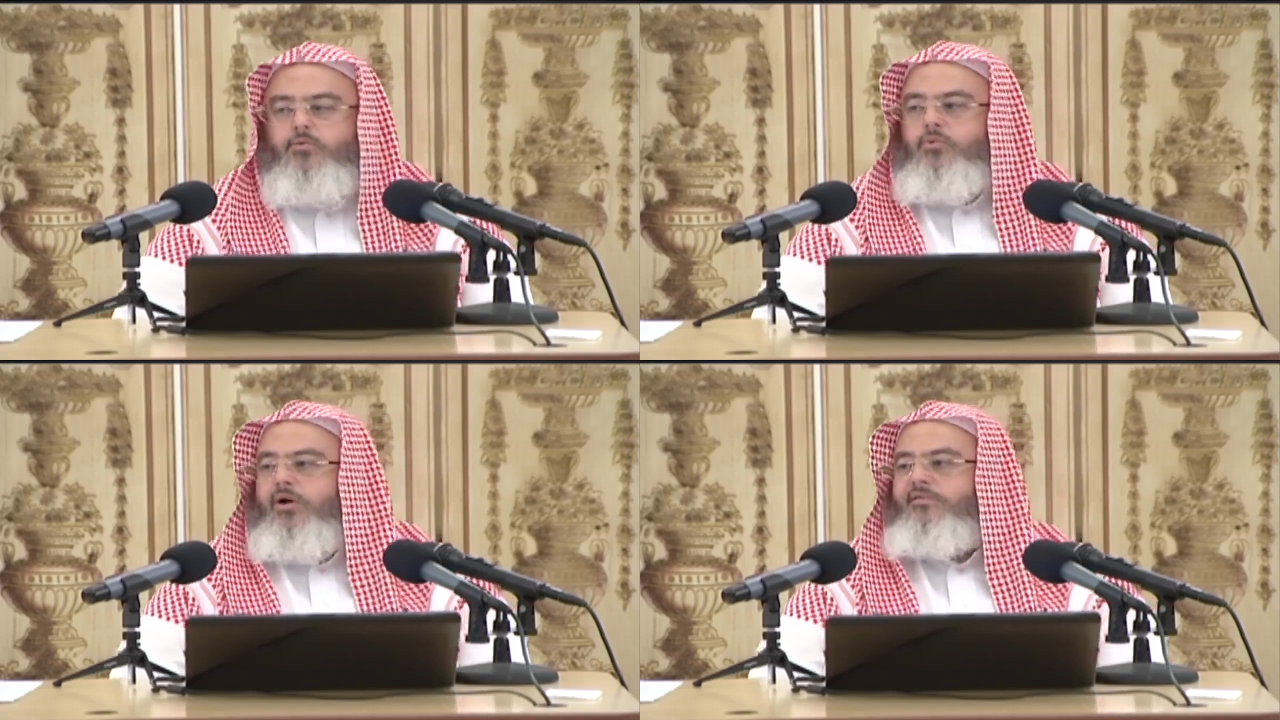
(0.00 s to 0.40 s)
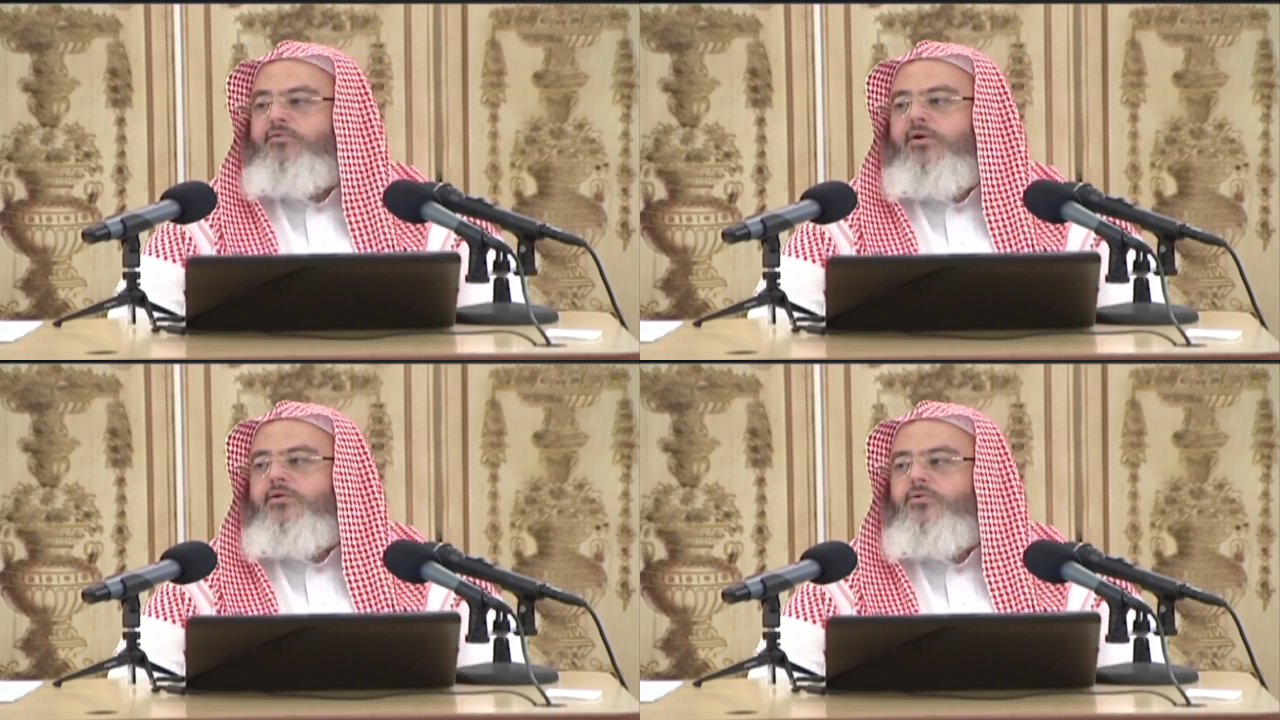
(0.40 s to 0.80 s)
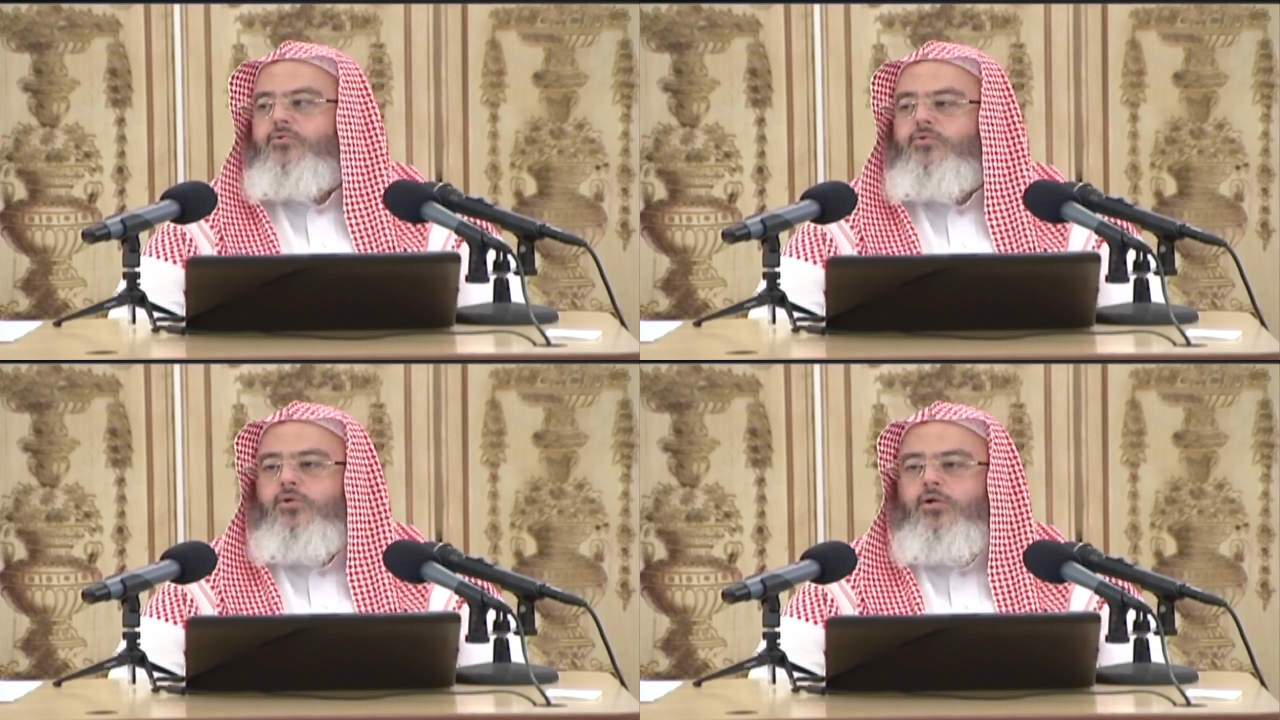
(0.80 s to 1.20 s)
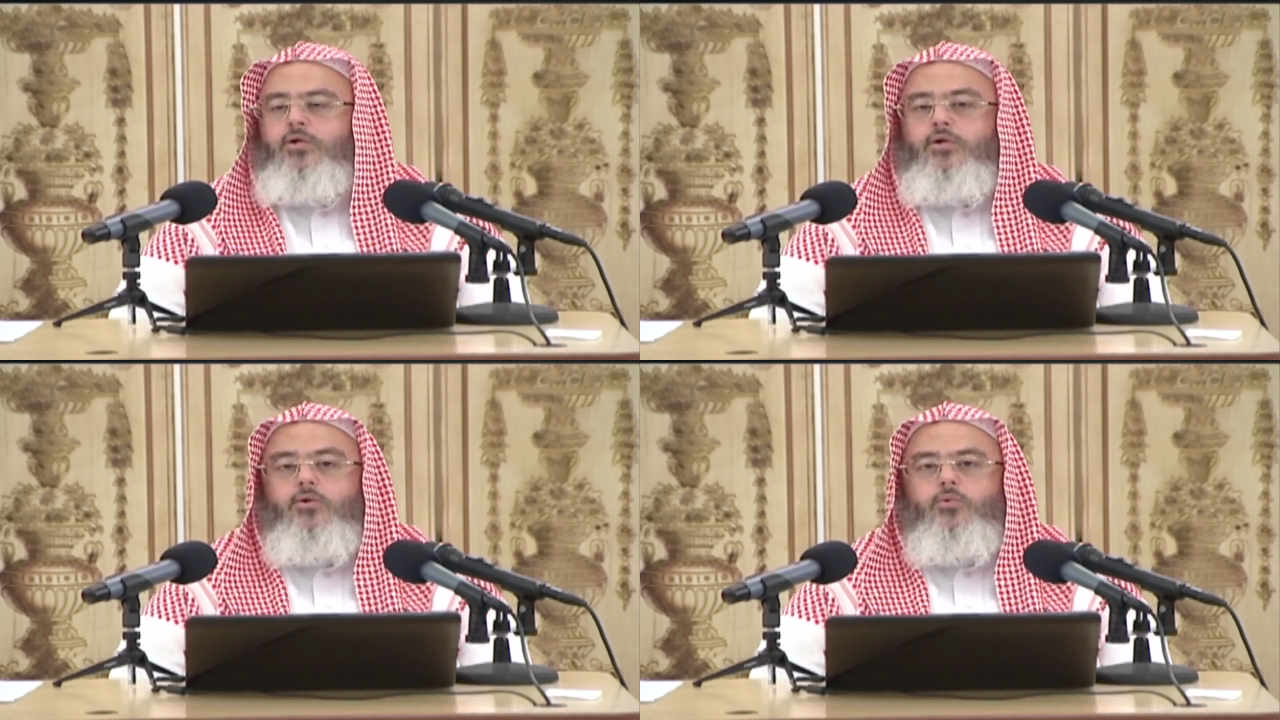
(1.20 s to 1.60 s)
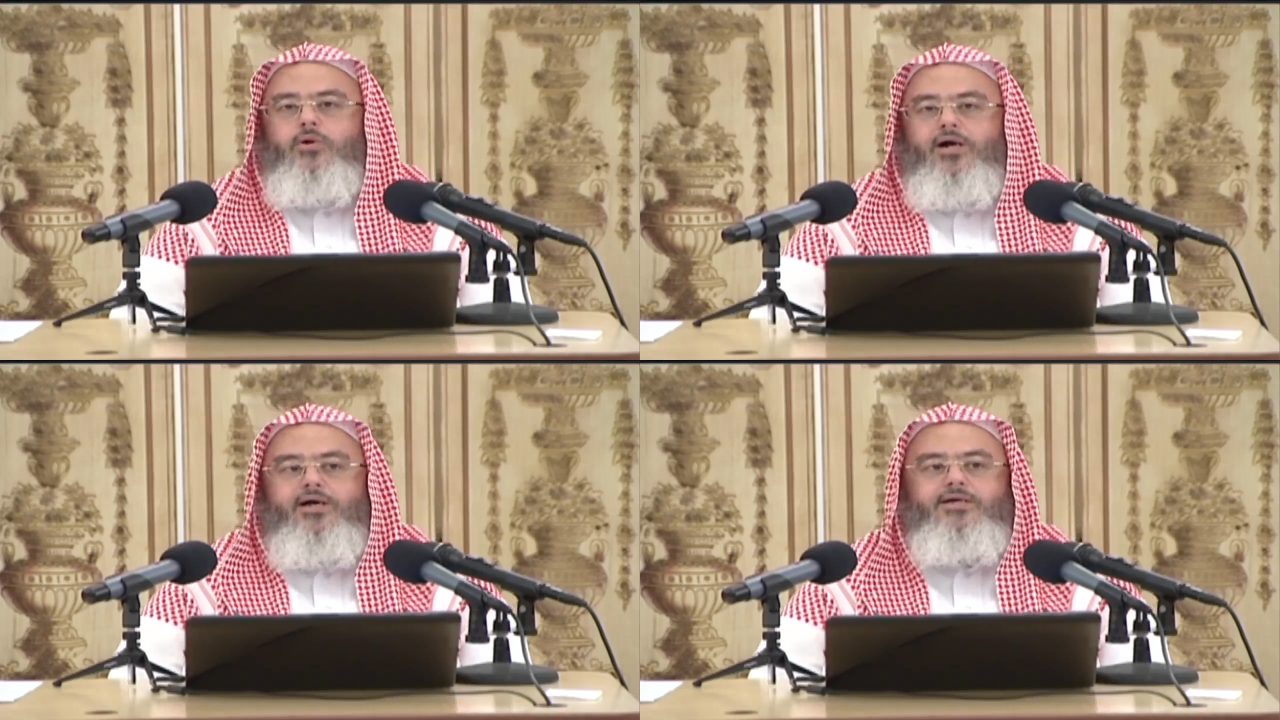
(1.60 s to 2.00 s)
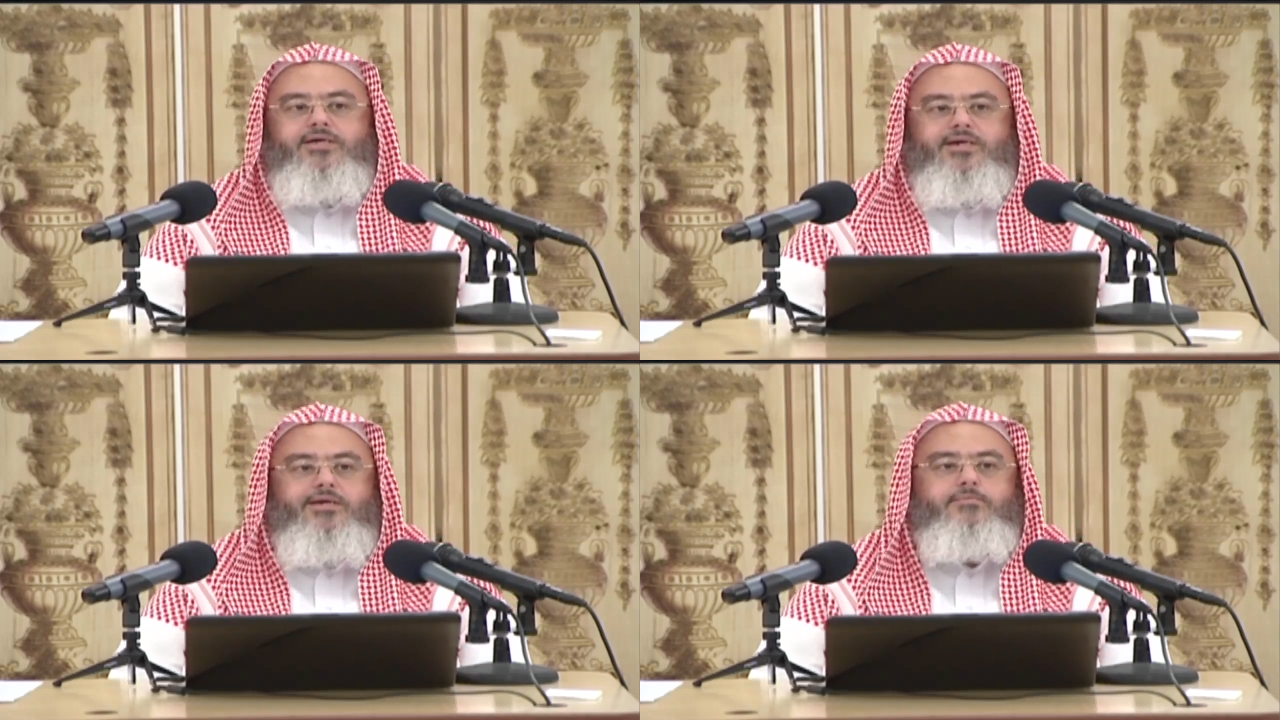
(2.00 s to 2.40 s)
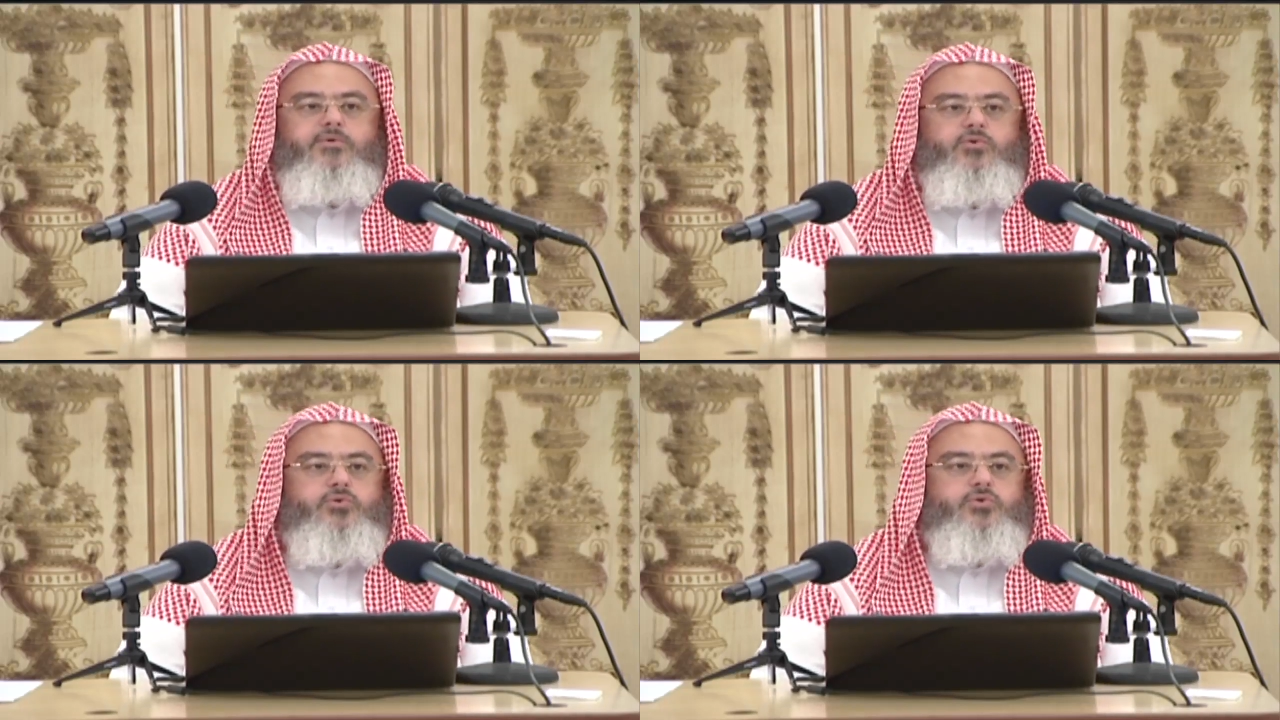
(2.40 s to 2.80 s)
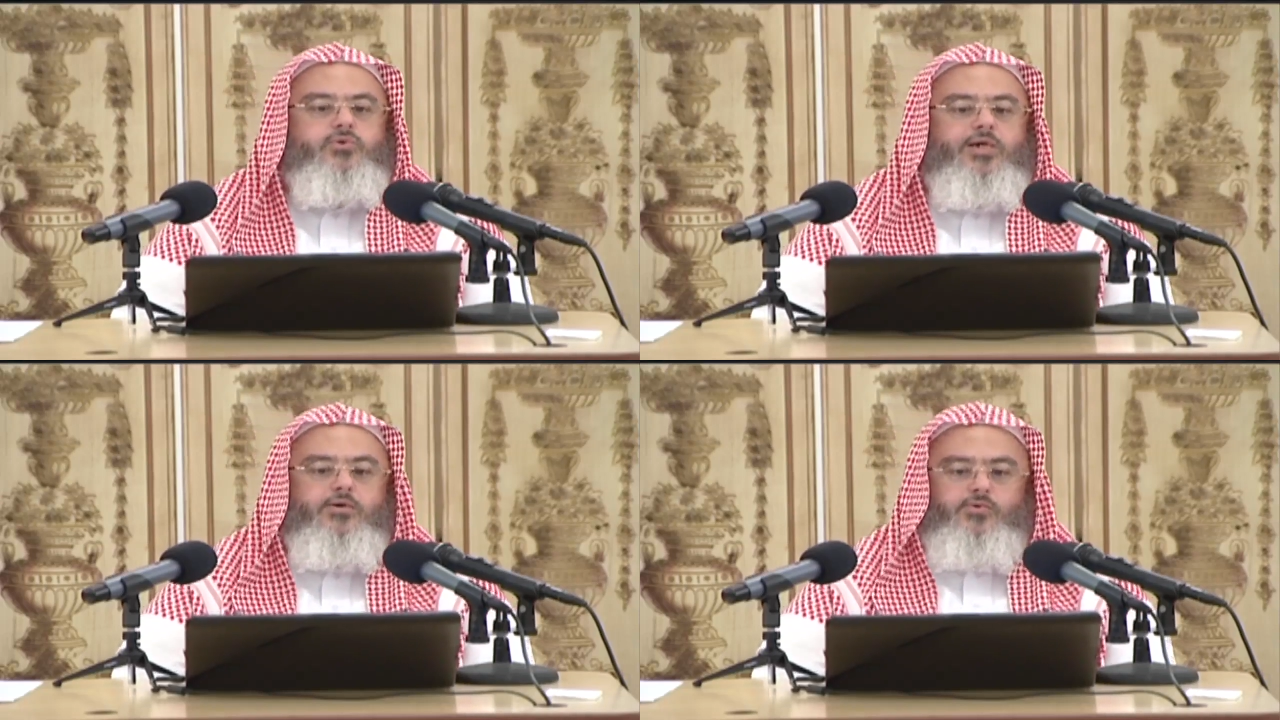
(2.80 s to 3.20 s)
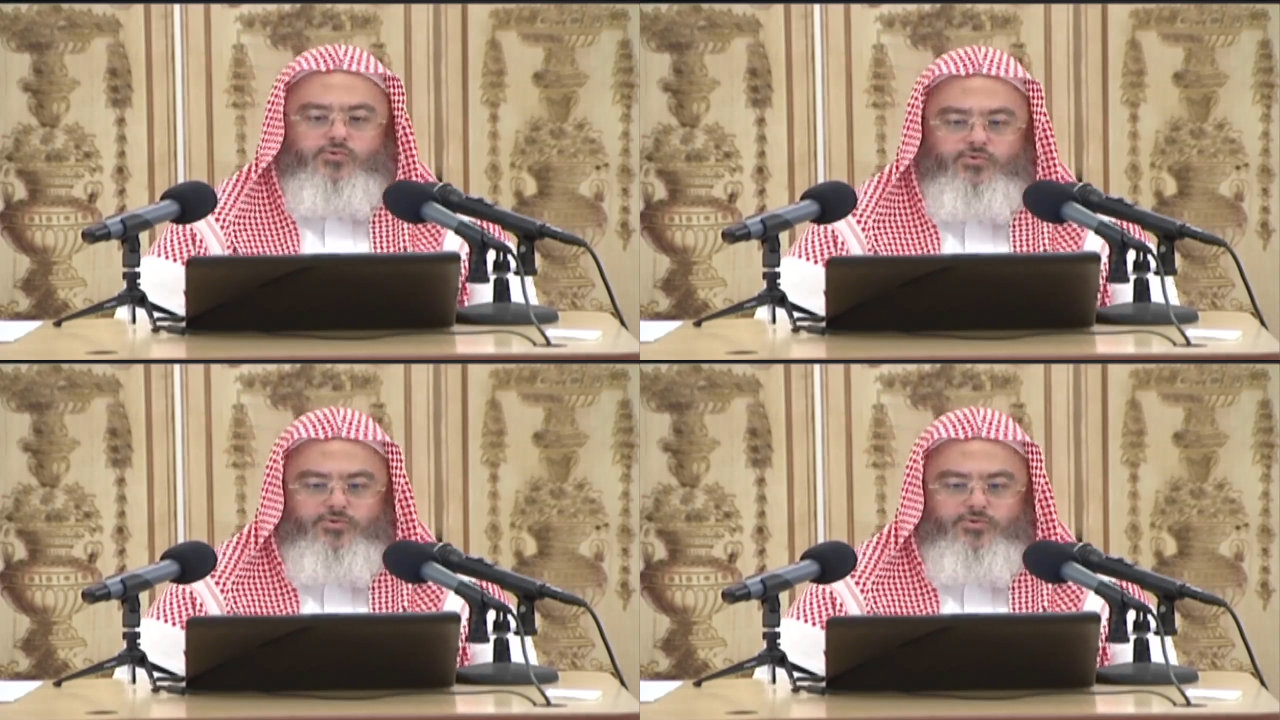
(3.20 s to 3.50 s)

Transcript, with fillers: واعف عنه واكرم نزله